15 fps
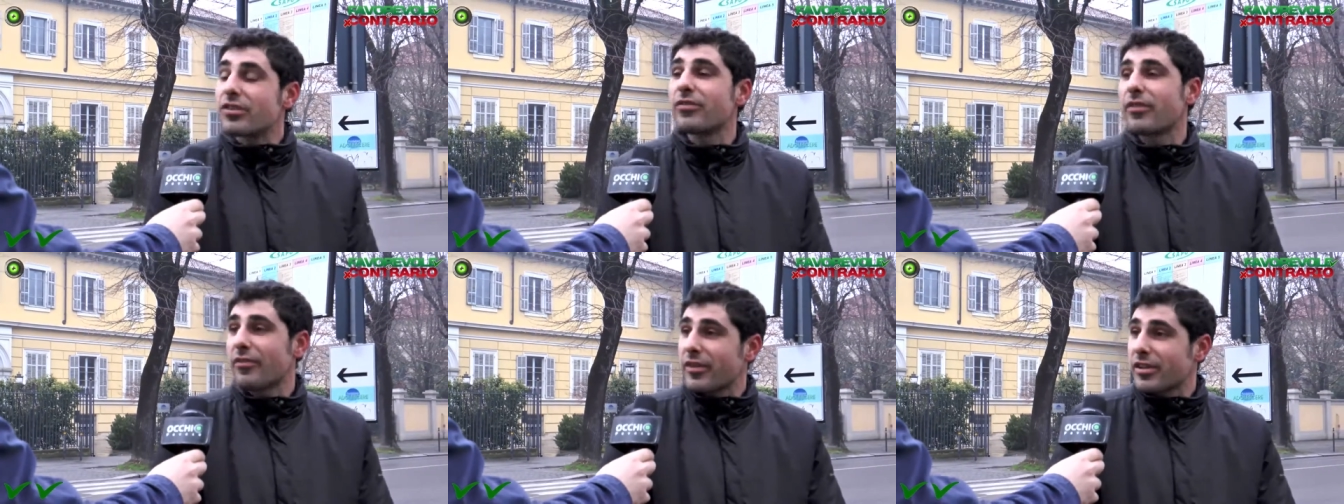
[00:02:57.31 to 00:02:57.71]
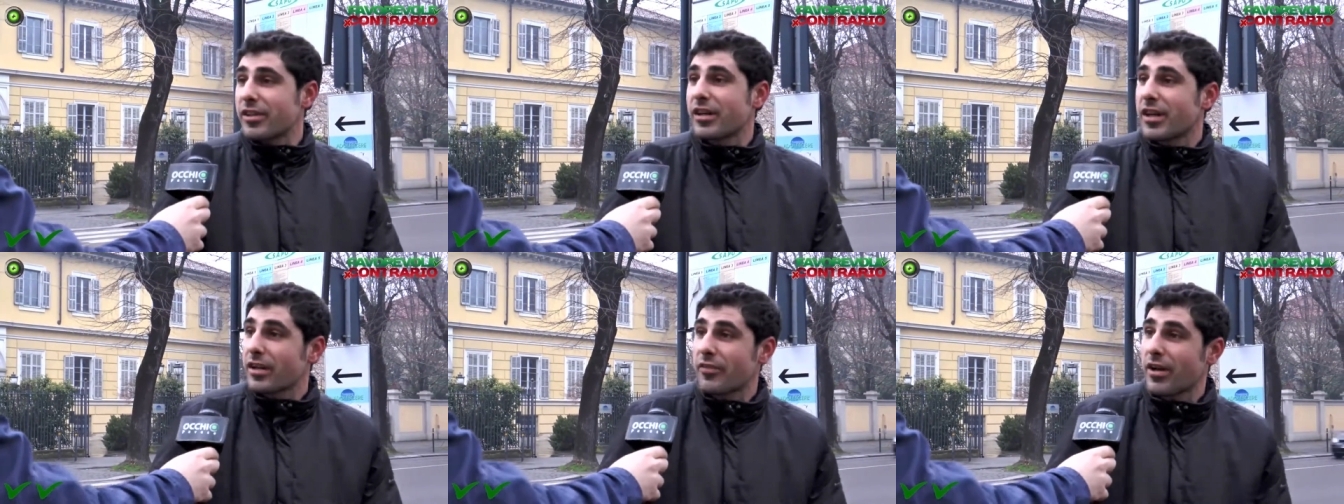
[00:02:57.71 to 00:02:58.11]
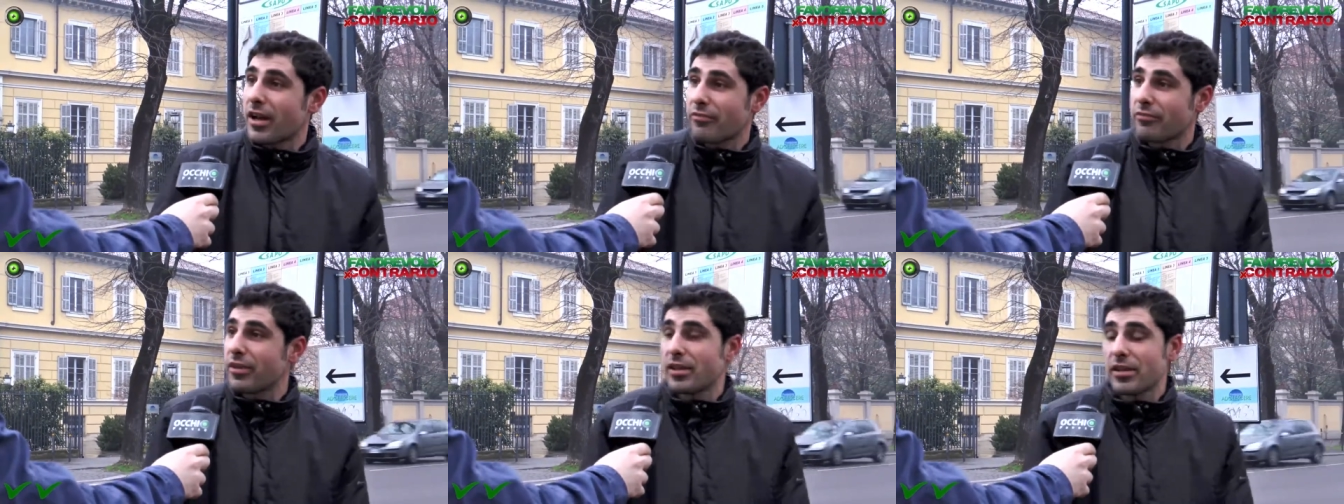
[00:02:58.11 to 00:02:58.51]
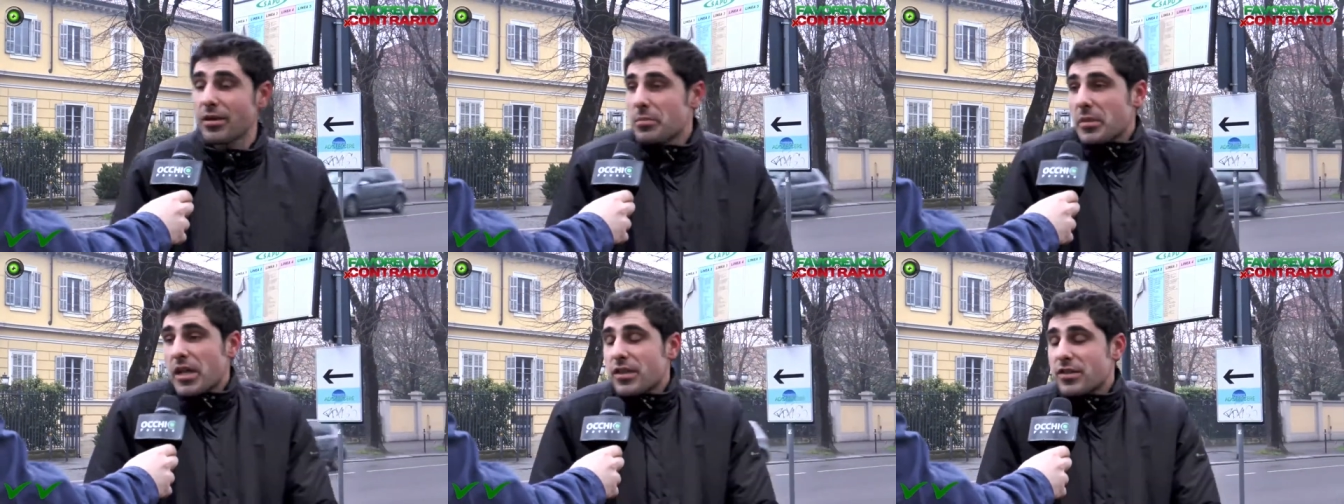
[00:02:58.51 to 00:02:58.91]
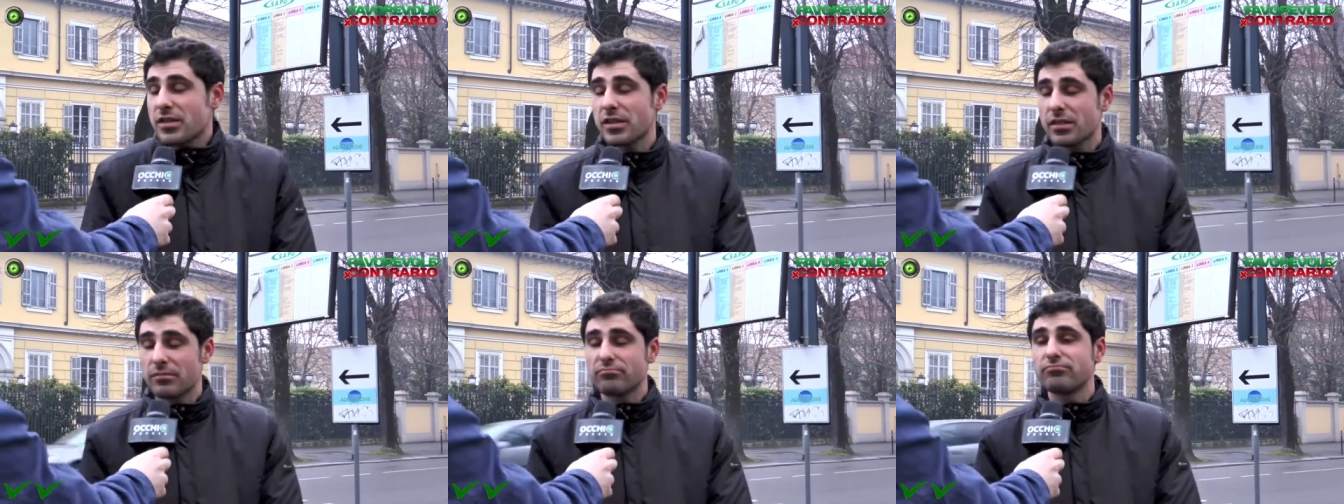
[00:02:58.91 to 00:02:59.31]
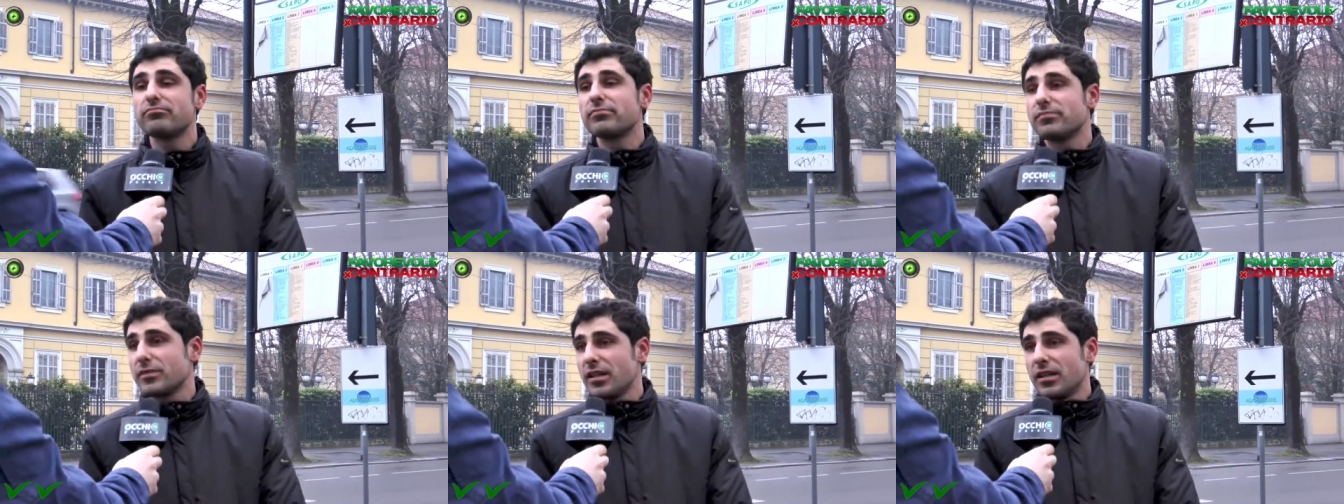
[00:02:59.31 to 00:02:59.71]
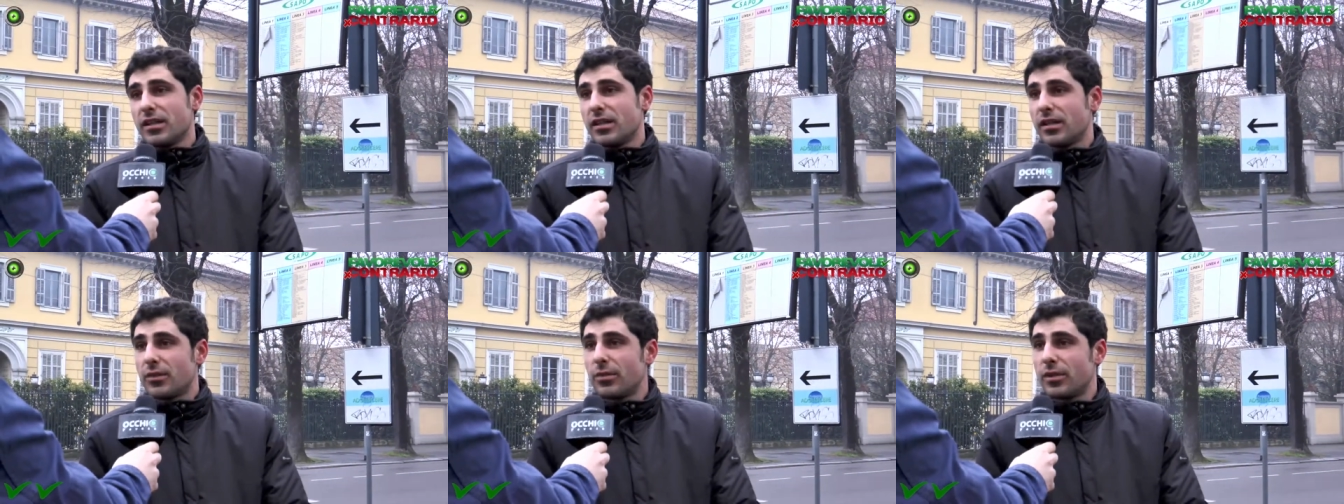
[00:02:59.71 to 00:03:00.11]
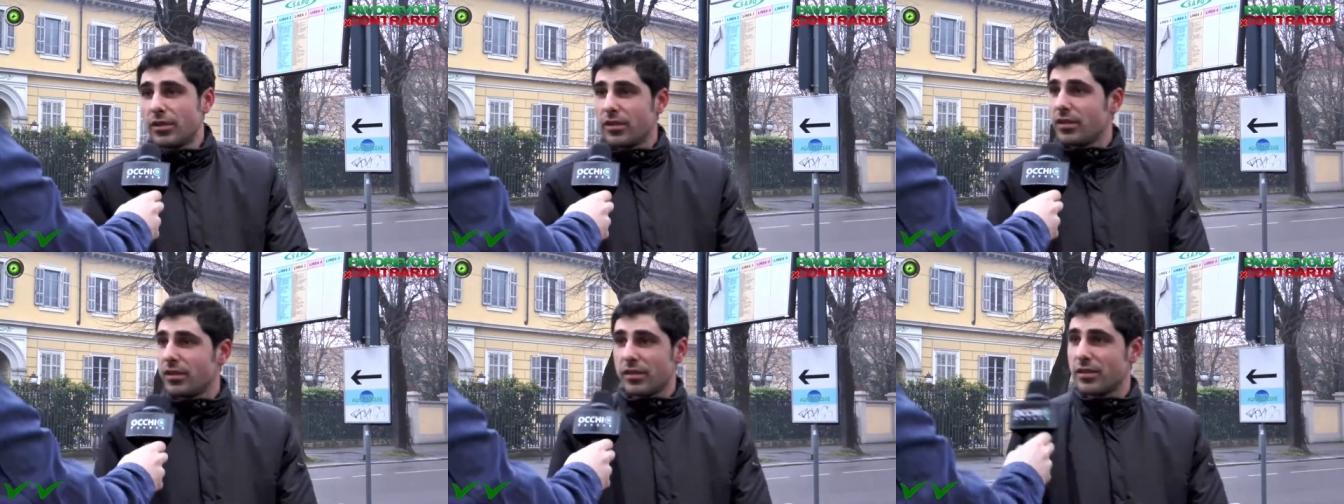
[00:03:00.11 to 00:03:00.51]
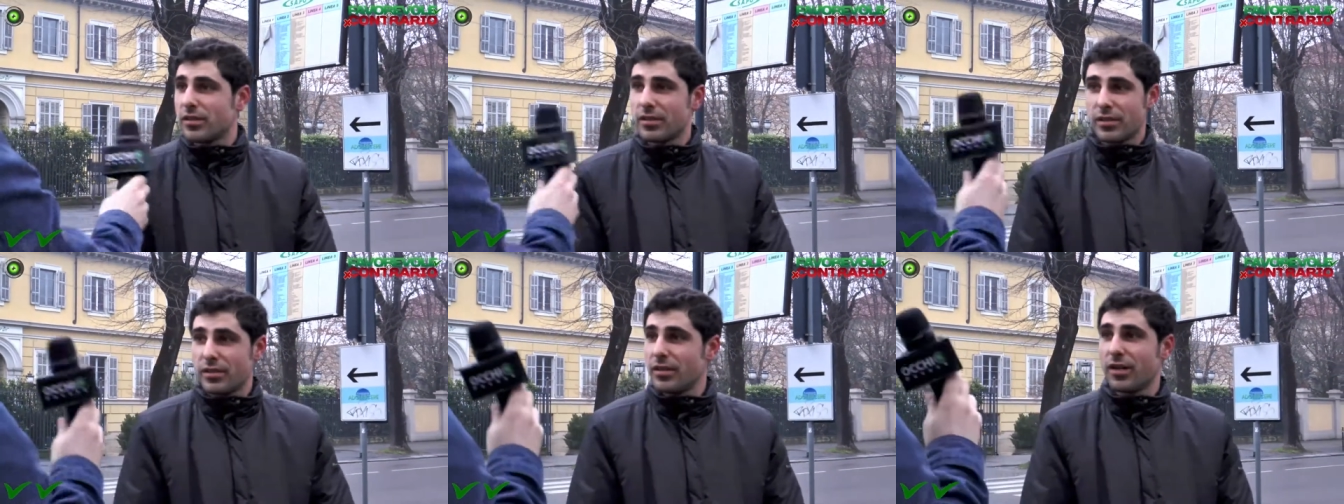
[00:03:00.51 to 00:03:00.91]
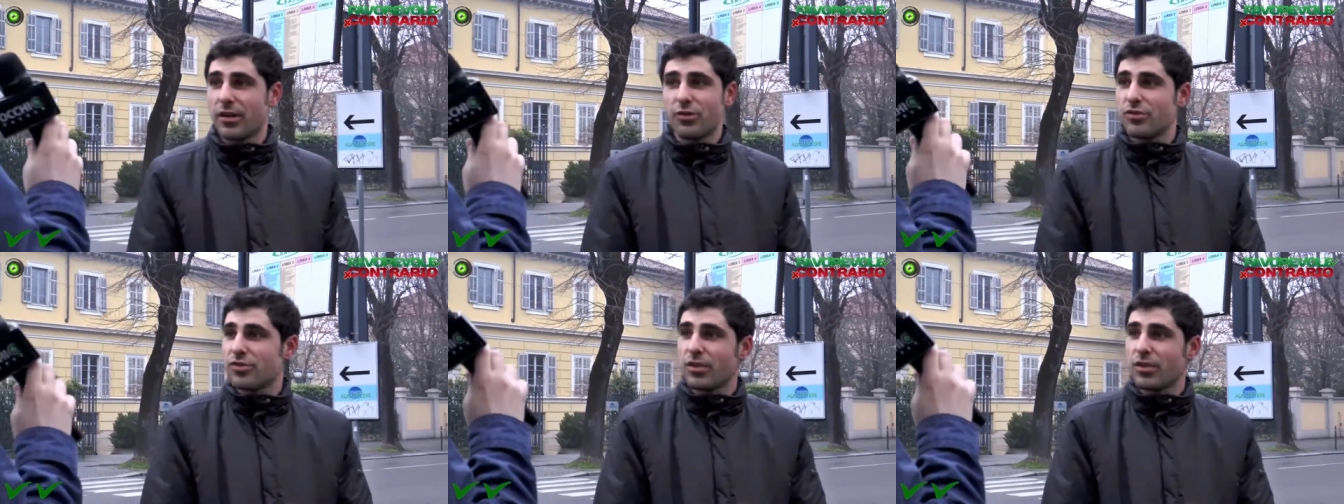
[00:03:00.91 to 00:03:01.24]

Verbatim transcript: si fa fatica ad arrivare alla fine del mese e quindi... Quindi anche le